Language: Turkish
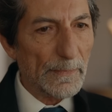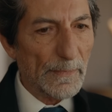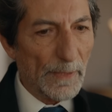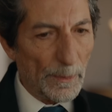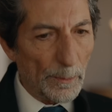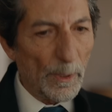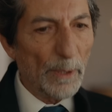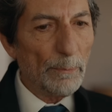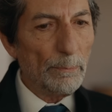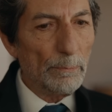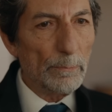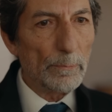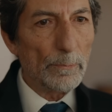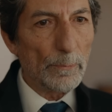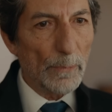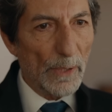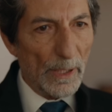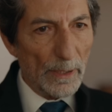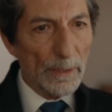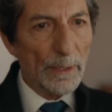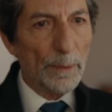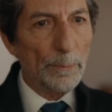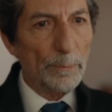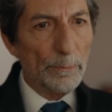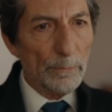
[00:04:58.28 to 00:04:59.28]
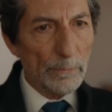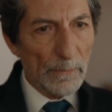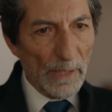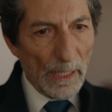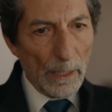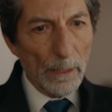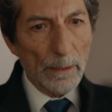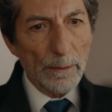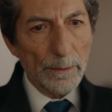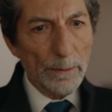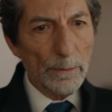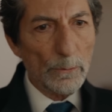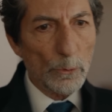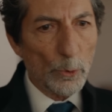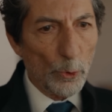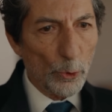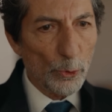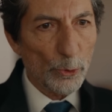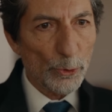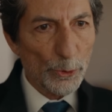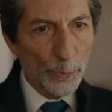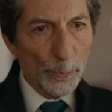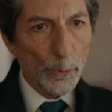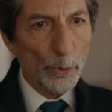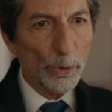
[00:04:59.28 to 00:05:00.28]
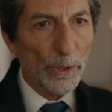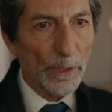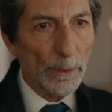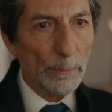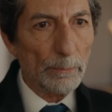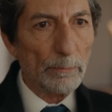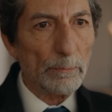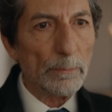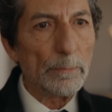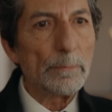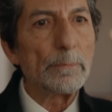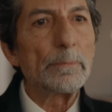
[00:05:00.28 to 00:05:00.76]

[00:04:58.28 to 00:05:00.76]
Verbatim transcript: Tamam madem geldin konuş buradayım.